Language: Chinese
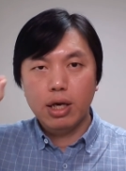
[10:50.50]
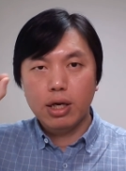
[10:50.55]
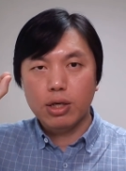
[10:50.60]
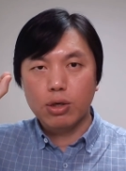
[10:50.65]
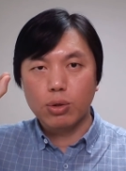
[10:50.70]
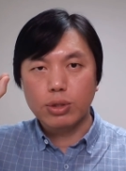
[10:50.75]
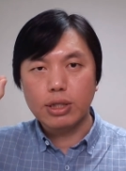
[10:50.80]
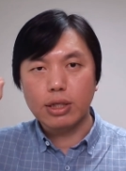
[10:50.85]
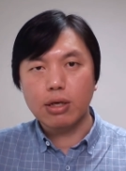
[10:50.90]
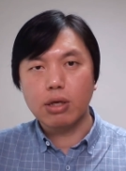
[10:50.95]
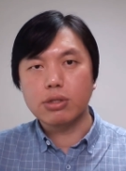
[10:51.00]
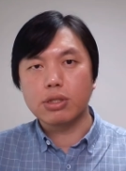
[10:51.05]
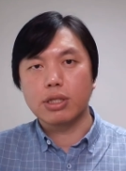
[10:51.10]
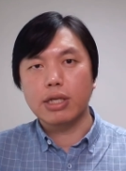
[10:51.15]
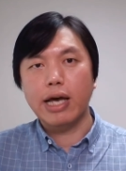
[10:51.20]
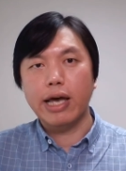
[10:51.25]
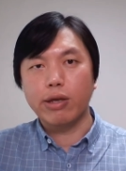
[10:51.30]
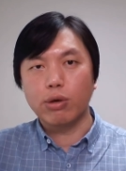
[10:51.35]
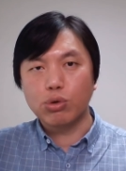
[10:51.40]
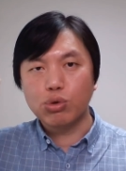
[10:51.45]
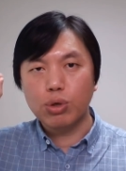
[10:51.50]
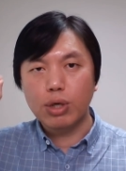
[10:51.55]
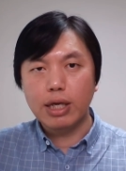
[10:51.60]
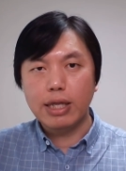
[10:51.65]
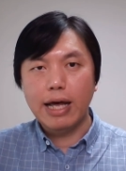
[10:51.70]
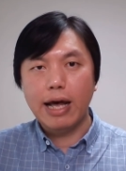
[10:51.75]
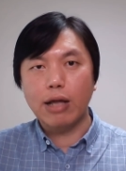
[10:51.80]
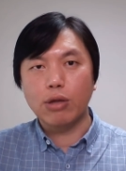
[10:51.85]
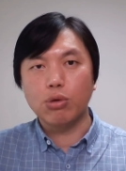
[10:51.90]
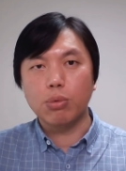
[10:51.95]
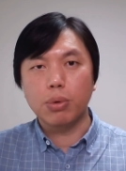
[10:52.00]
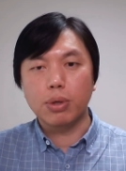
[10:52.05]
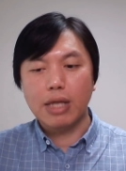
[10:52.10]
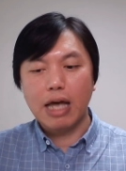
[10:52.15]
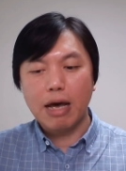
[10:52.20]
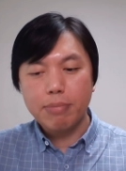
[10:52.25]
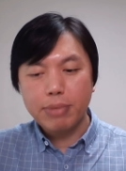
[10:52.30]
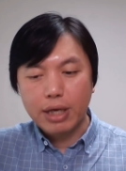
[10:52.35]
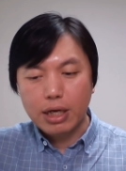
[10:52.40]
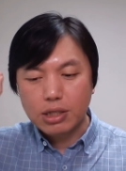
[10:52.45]
有橡胶子弹，有催泪弹，对不对？
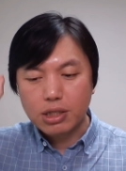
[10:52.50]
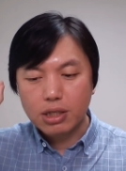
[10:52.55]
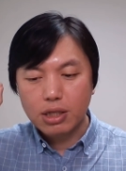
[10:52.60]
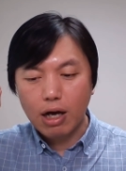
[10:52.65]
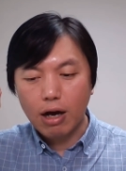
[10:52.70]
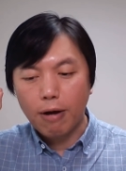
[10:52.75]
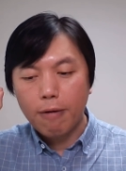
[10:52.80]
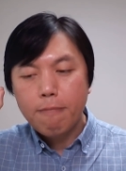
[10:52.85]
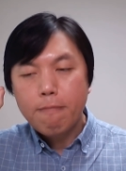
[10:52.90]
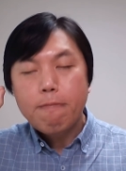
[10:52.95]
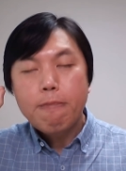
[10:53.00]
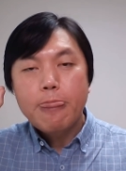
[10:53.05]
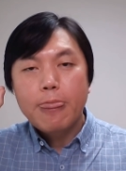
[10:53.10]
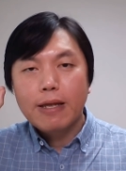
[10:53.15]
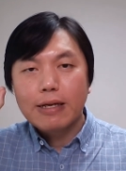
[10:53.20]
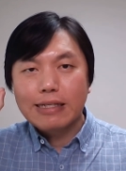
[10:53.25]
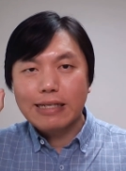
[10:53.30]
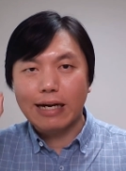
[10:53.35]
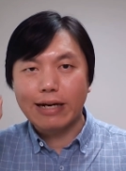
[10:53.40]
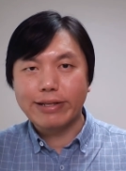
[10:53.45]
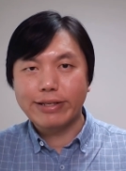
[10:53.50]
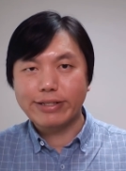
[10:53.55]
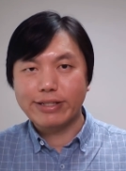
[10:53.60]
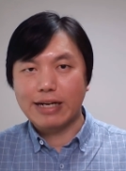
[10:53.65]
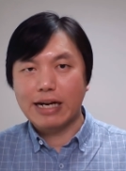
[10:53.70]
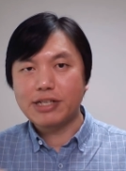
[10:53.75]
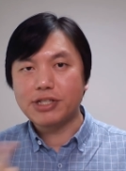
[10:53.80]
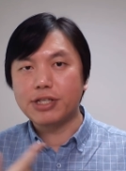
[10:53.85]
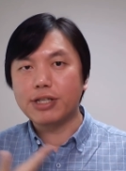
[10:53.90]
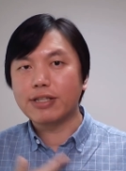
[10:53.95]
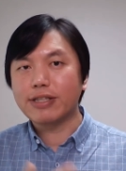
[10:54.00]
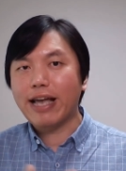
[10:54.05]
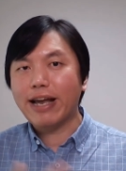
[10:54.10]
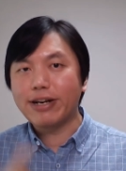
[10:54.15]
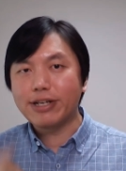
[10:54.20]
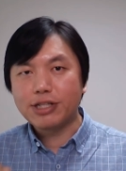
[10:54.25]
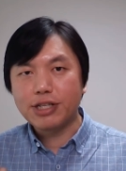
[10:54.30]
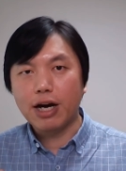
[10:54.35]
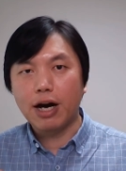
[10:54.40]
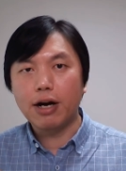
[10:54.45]
他们也知道香港的警察身上带
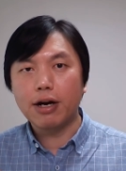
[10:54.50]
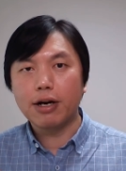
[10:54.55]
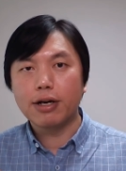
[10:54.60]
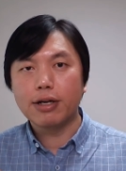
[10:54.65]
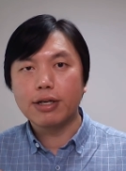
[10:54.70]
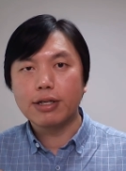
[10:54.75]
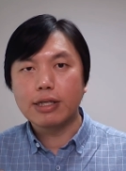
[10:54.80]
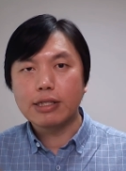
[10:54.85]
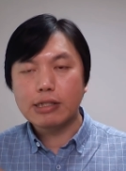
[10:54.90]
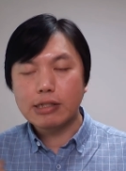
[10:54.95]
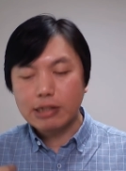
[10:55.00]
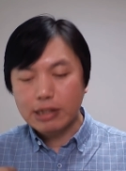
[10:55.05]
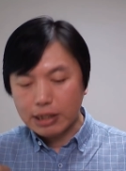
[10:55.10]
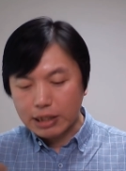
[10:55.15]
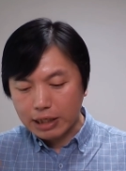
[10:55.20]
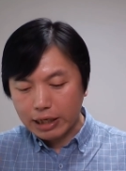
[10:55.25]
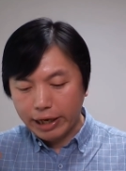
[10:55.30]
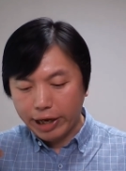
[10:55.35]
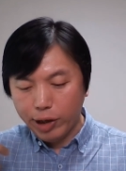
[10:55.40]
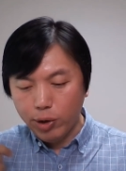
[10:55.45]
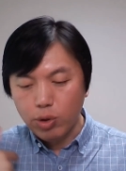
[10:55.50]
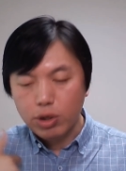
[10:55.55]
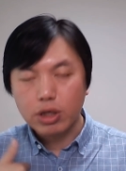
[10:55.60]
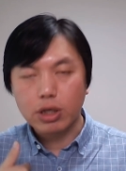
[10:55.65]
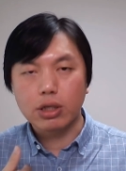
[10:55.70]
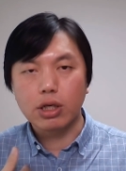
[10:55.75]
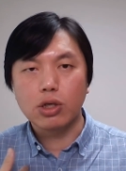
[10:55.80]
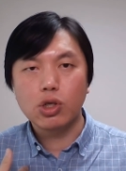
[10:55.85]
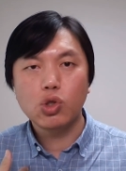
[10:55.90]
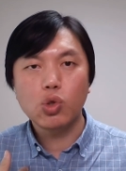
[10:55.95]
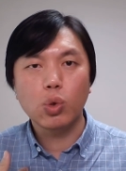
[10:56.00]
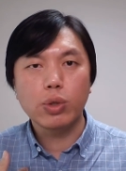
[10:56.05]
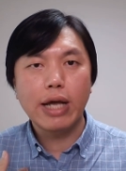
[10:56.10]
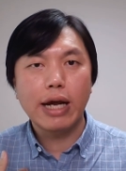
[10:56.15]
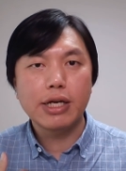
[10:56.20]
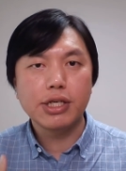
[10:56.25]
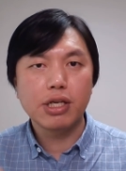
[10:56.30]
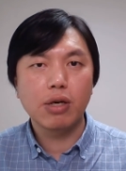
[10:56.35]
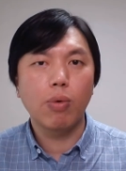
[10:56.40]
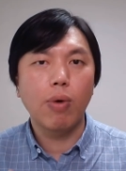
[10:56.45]
着枪，自己很有可能中
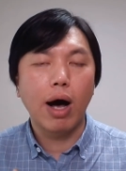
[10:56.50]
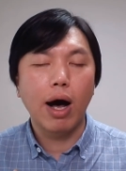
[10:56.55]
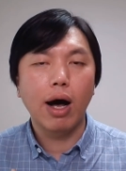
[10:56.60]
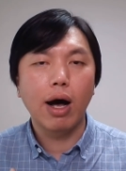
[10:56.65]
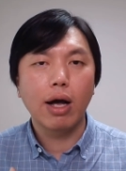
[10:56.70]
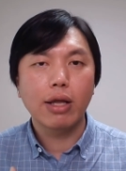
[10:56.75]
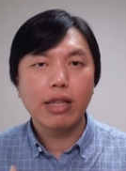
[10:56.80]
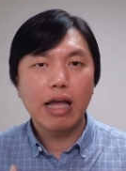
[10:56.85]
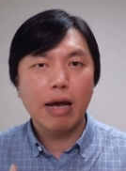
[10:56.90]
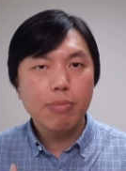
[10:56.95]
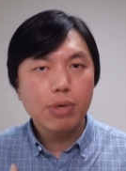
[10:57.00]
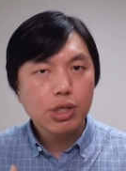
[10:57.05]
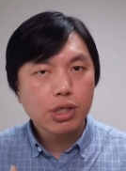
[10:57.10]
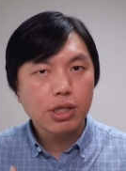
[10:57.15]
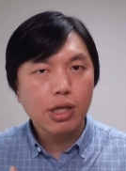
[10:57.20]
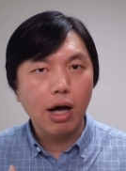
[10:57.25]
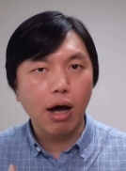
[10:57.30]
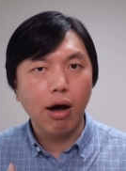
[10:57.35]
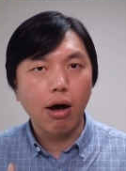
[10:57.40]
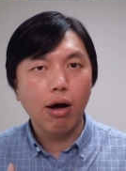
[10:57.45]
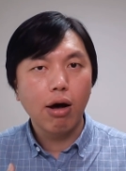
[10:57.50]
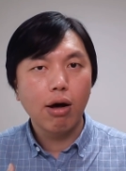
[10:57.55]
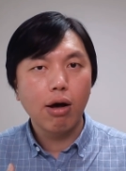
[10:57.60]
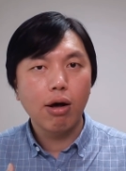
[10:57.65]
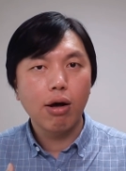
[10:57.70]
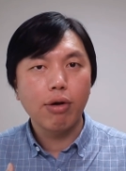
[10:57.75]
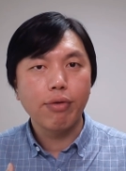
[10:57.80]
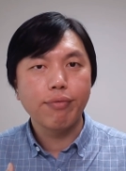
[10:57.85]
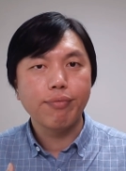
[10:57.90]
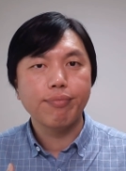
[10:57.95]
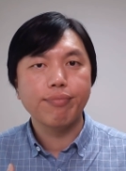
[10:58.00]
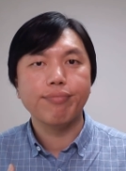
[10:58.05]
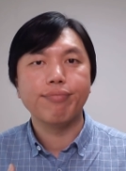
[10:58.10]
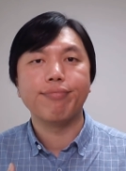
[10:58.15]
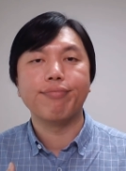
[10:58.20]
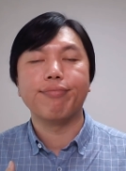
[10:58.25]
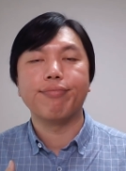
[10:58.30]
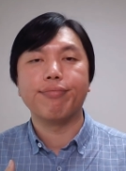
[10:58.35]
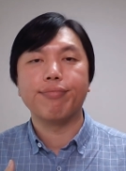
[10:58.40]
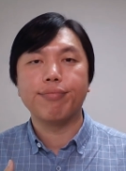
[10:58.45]
弹身亡。他们知道，
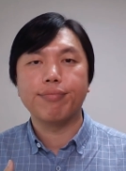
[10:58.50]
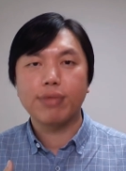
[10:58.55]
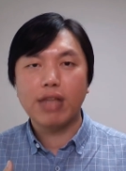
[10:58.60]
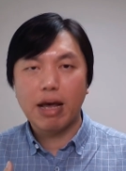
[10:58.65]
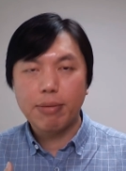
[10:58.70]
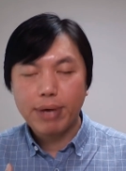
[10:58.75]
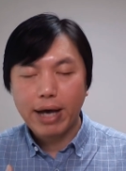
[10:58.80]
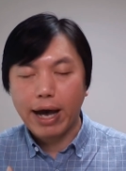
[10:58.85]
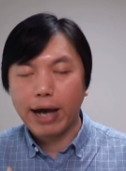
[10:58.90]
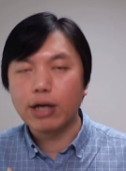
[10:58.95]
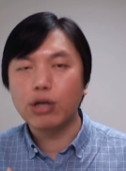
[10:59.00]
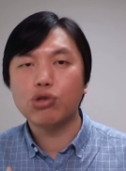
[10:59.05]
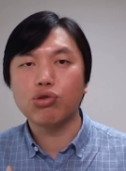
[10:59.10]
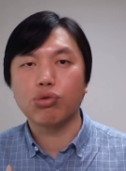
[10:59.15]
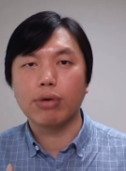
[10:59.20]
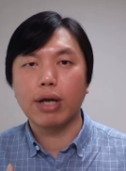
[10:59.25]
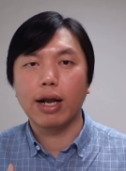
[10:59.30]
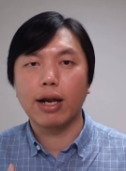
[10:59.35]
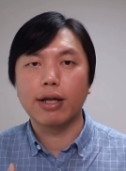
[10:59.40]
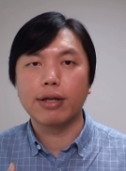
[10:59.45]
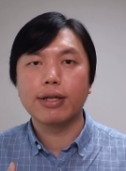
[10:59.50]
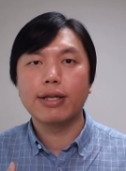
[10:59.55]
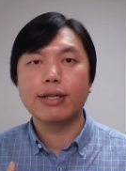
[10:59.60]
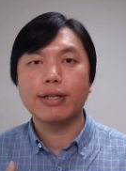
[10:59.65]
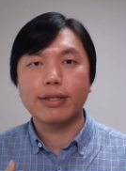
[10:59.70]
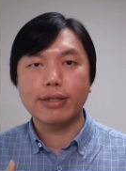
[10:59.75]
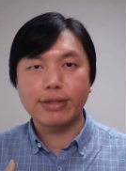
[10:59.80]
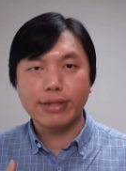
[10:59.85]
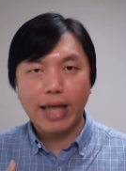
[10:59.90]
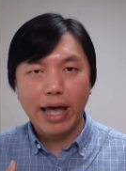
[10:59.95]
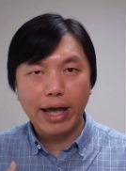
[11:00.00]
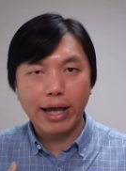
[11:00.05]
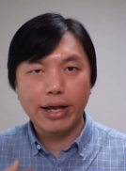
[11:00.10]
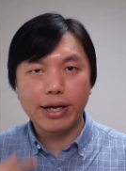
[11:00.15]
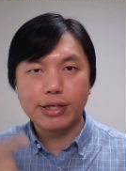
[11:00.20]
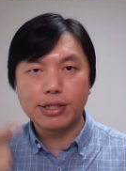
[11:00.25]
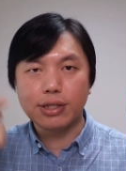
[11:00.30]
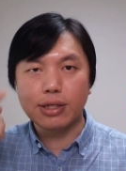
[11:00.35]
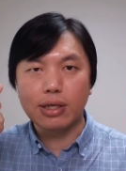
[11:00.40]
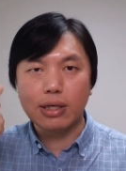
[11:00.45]
他们还是出来了，
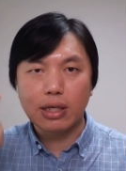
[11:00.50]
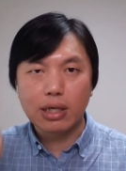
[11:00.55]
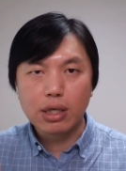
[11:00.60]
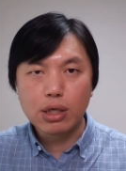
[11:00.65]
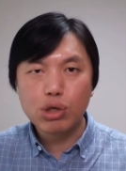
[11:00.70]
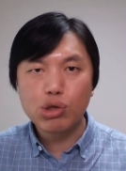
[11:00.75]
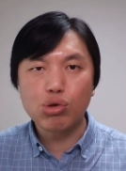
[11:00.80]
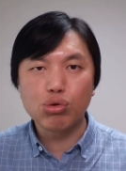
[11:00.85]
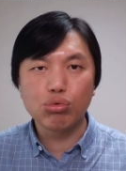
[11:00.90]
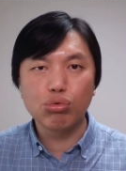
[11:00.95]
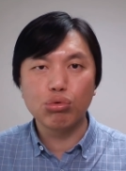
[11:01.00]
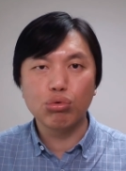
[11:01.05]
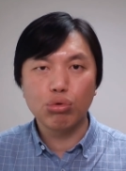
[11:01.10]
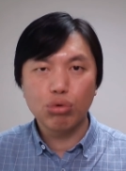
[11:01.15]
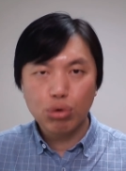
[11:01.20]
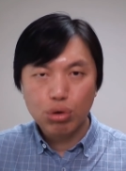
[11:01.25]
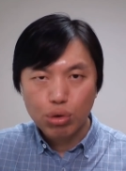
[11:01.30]
带着遗书